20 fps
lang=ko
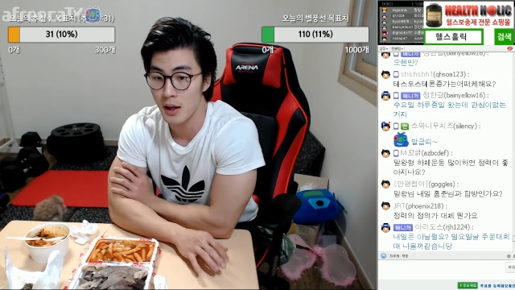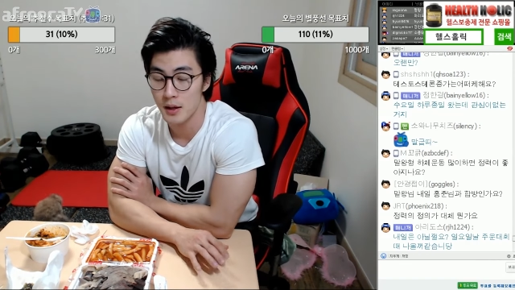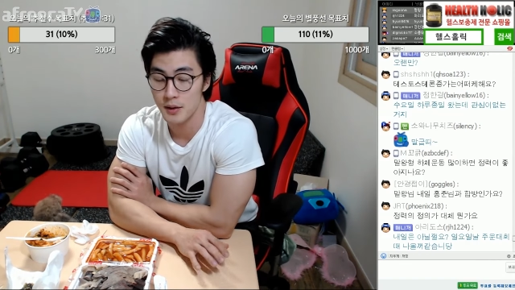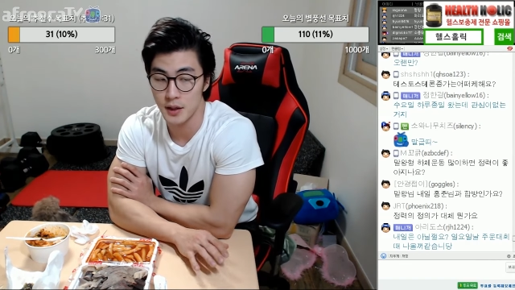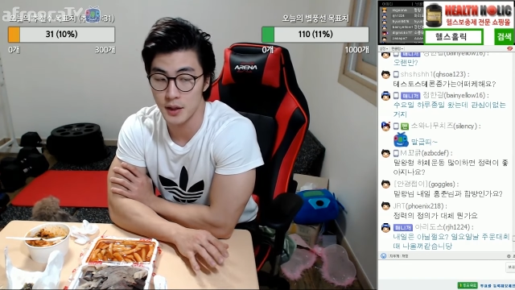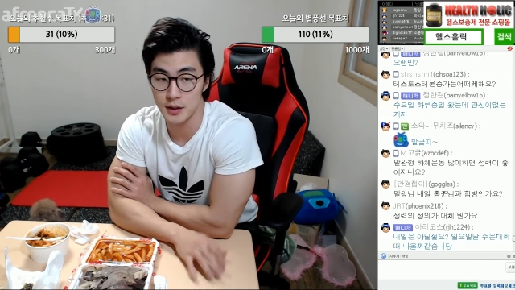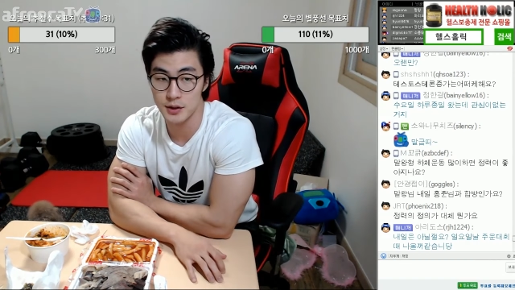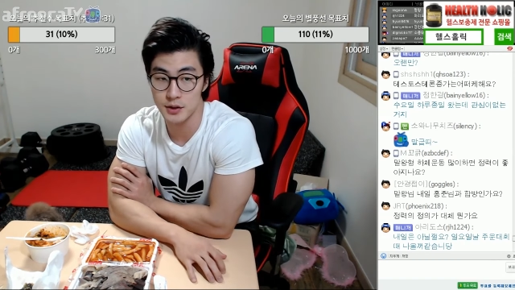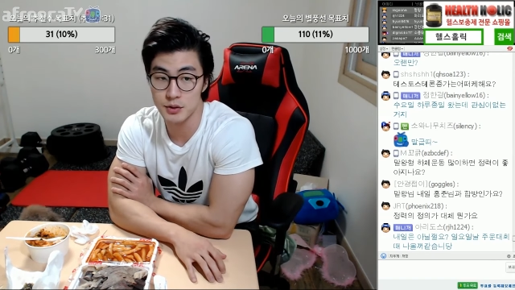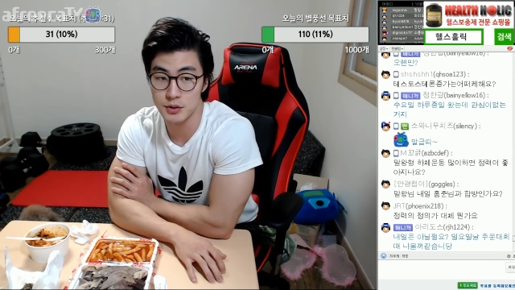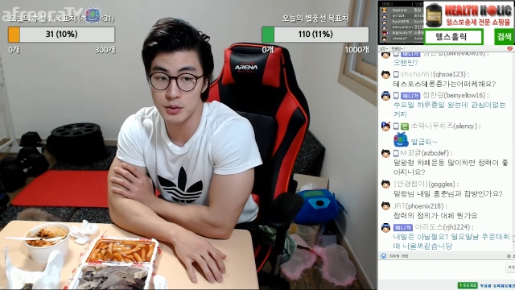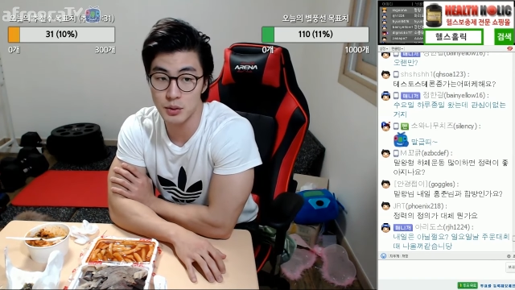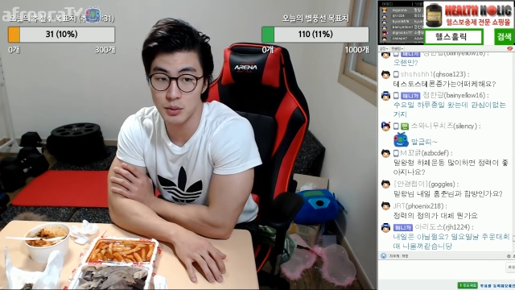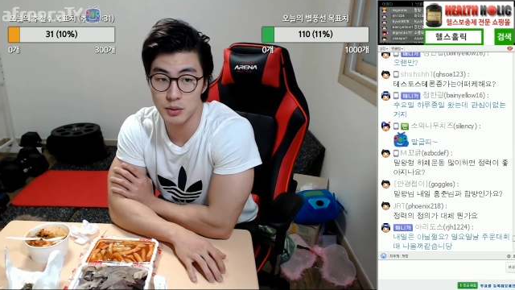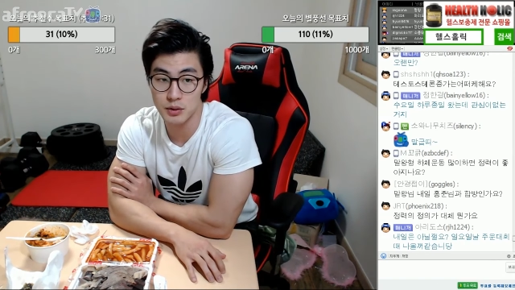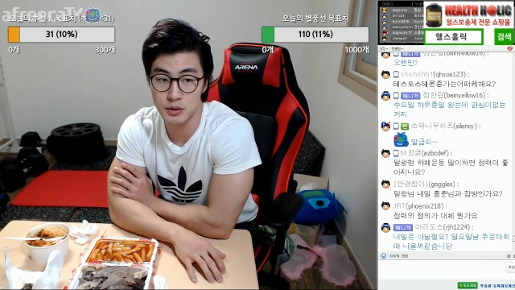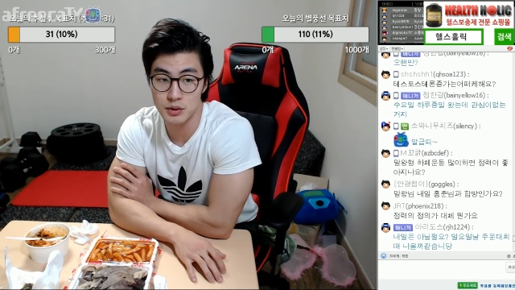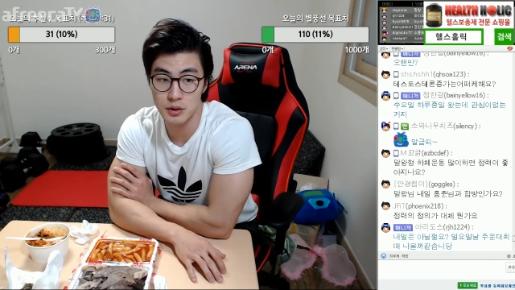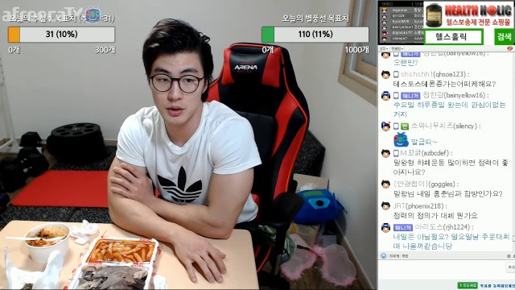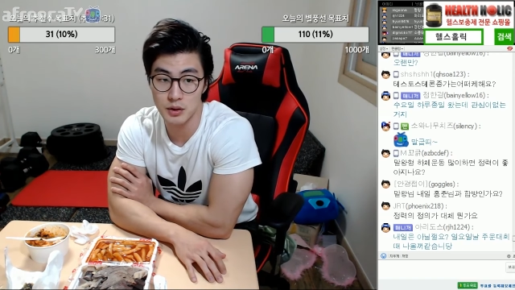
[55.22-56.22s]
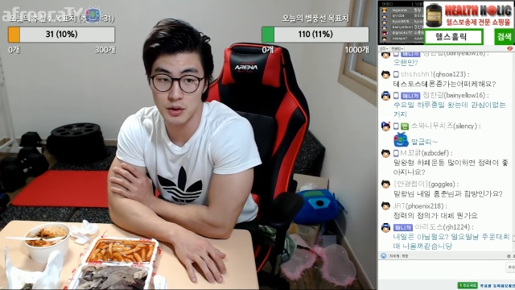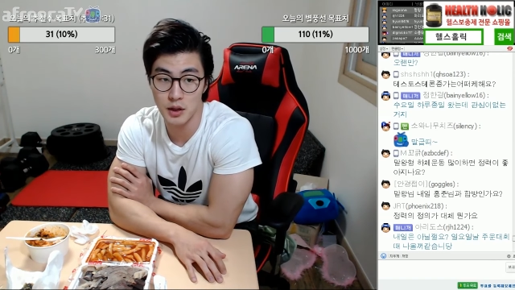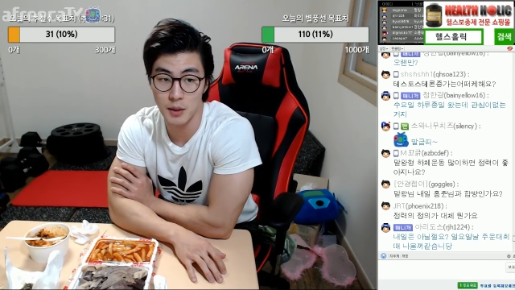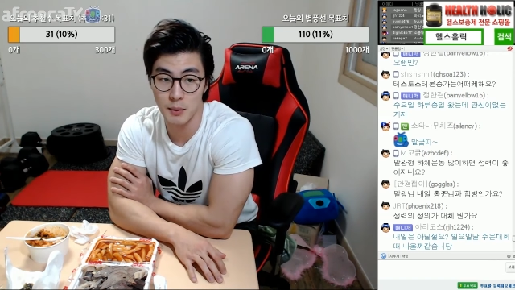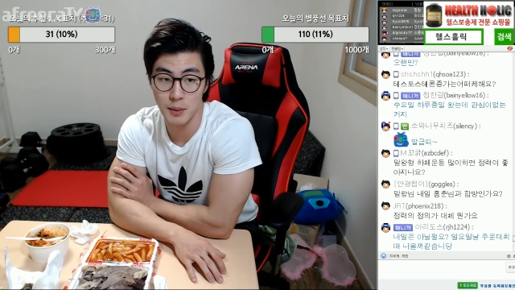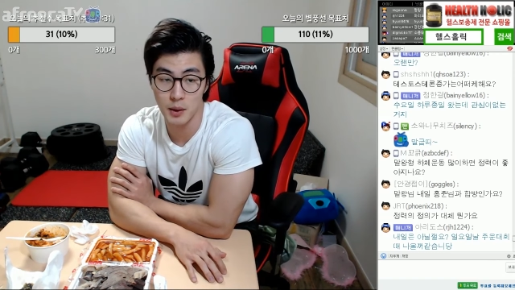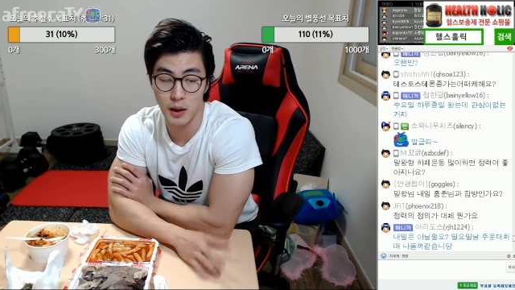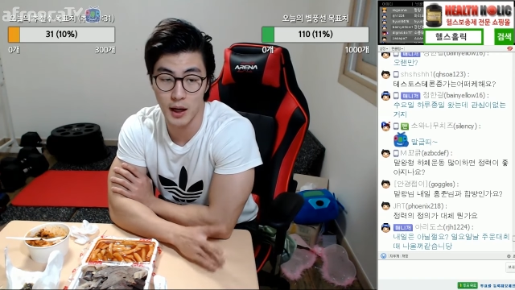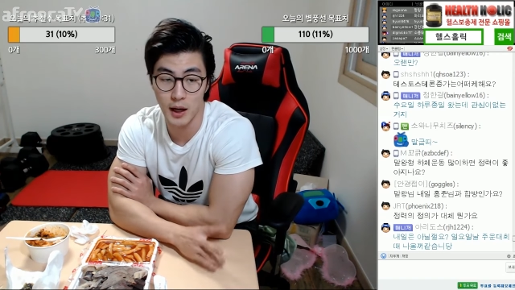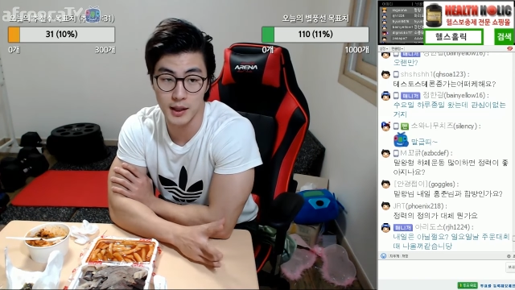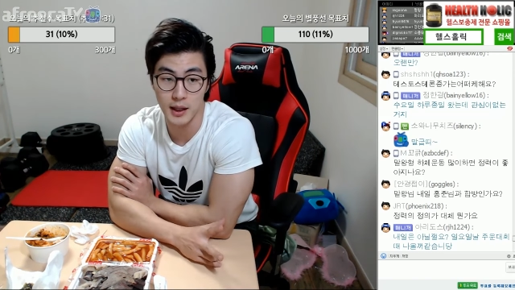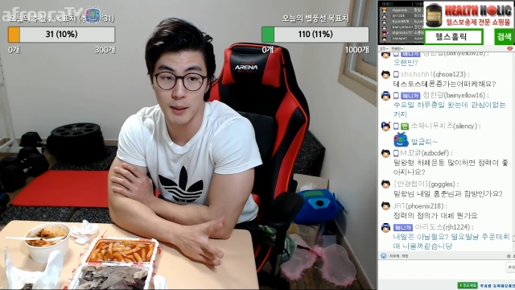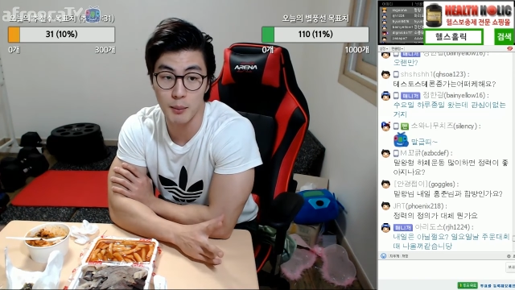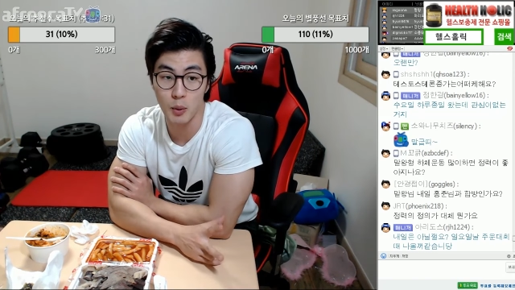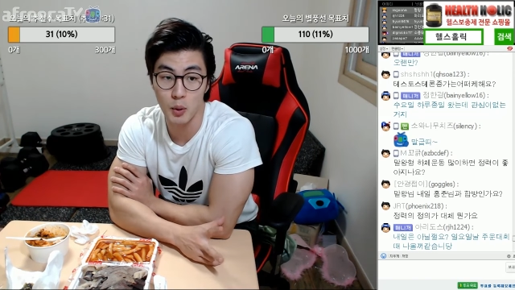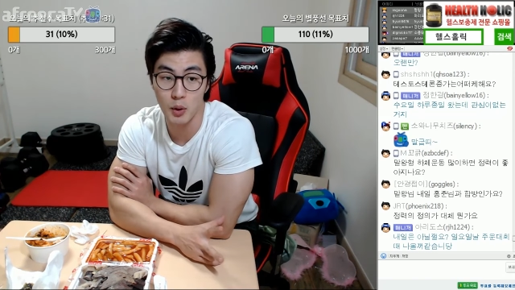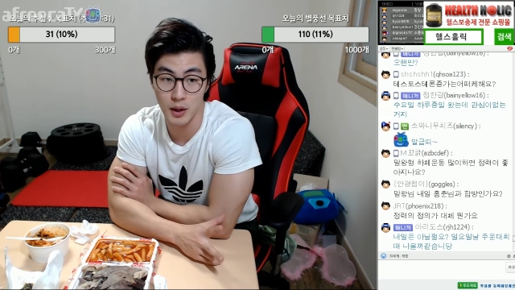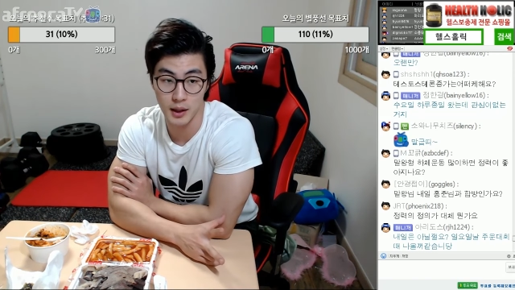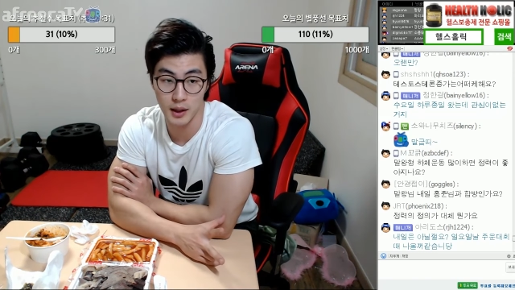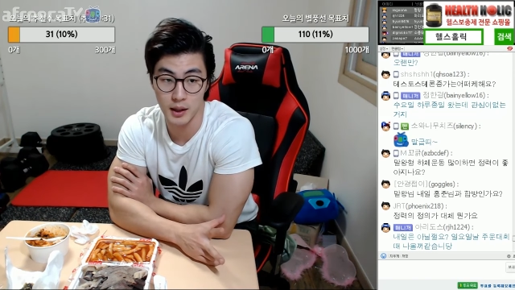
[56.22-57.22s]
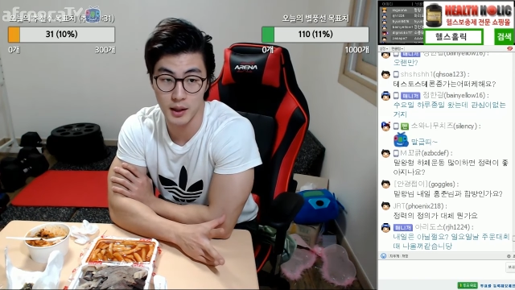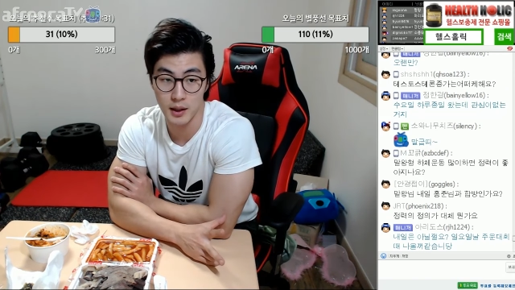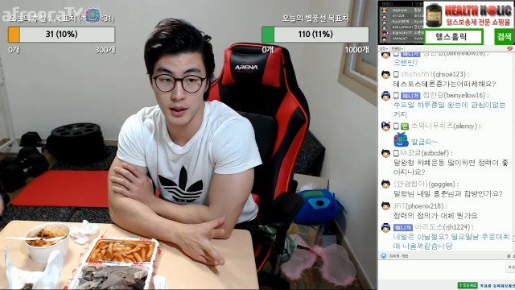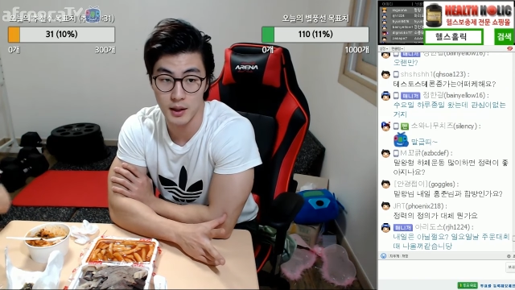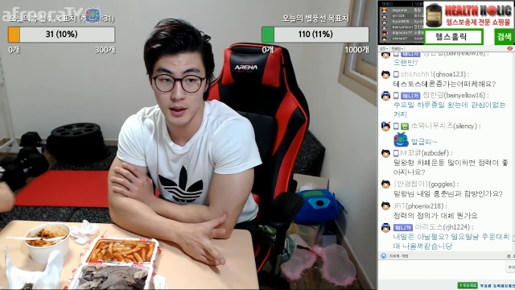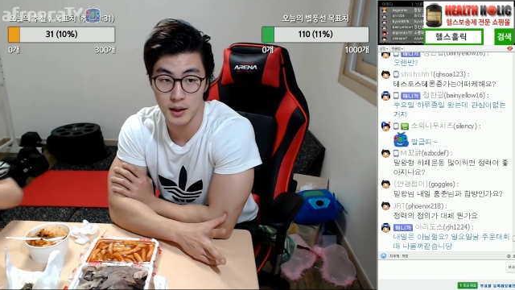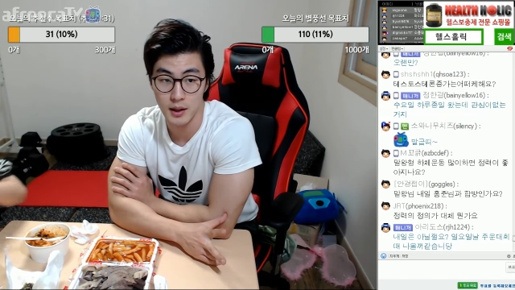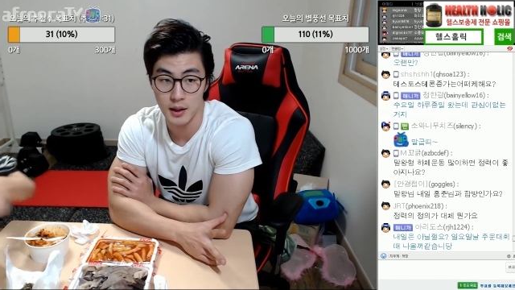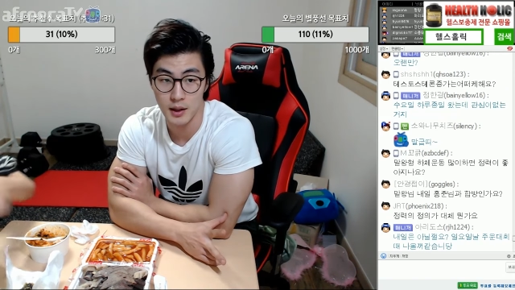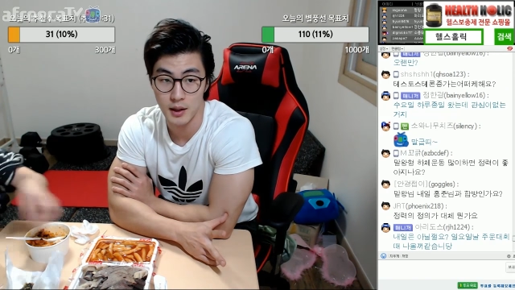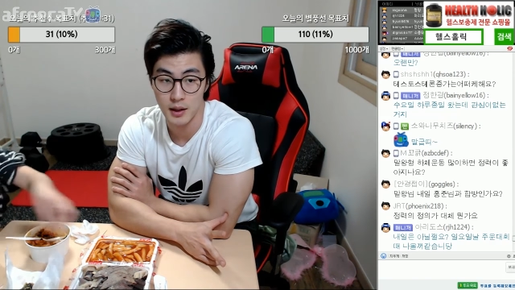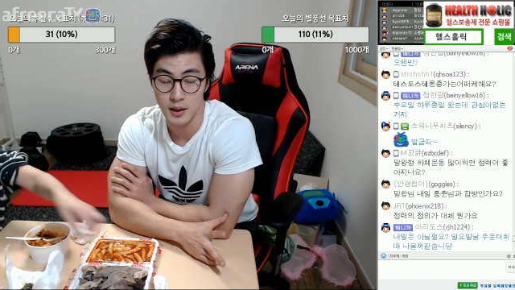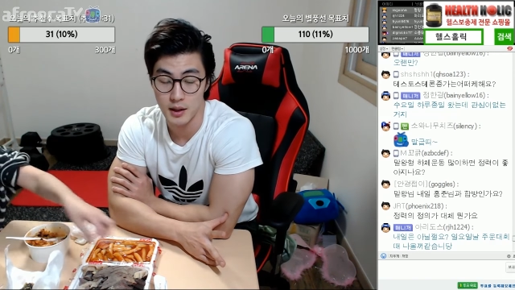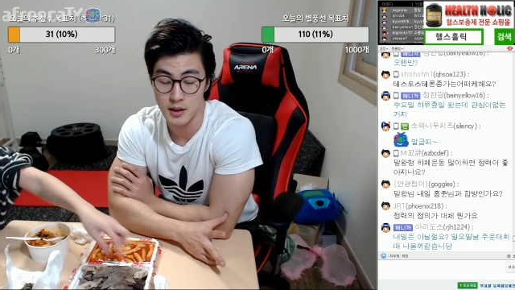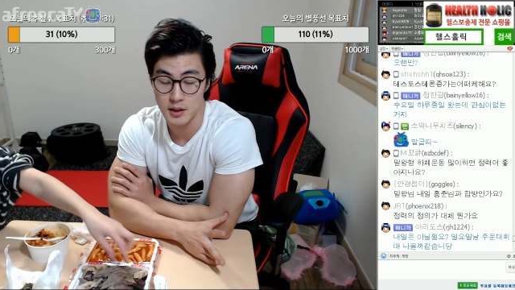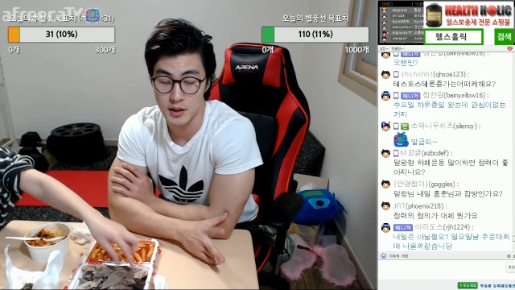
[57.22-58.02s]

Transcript: 대중적으로 쓰였던 게 바로 아나볼릭. 미시가?